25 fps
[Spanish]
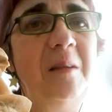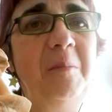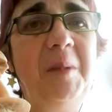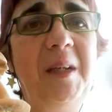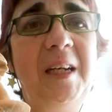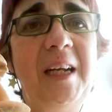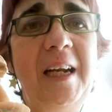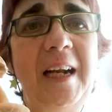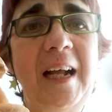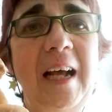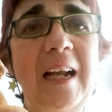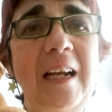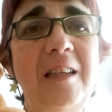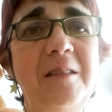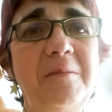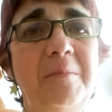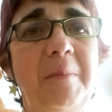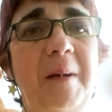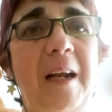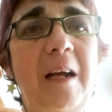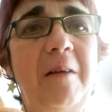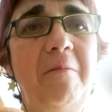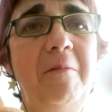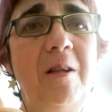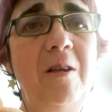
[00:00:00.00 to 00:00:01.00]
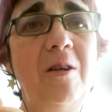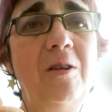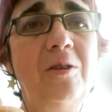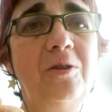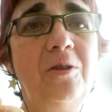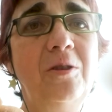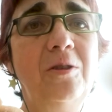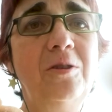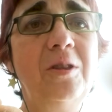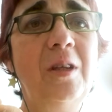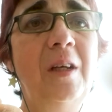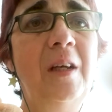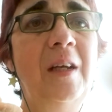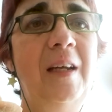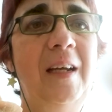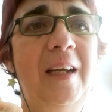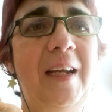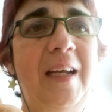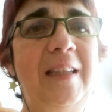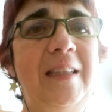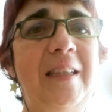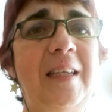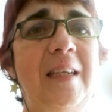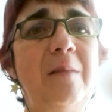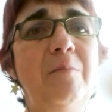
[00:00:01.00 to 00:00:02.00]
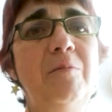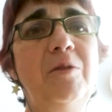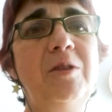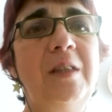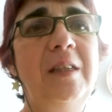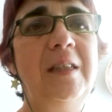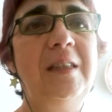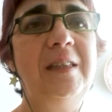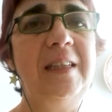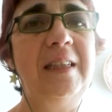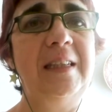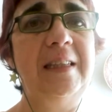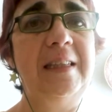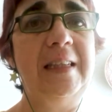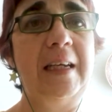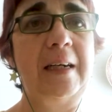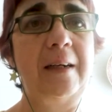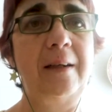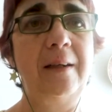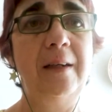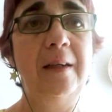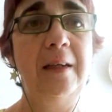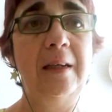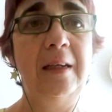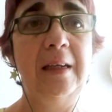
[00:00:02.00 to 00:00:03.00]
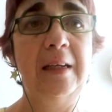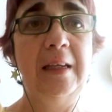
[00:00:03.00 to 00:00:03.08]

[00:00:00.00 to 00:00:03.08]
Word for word: y minerales maravillosos que tenemos que entender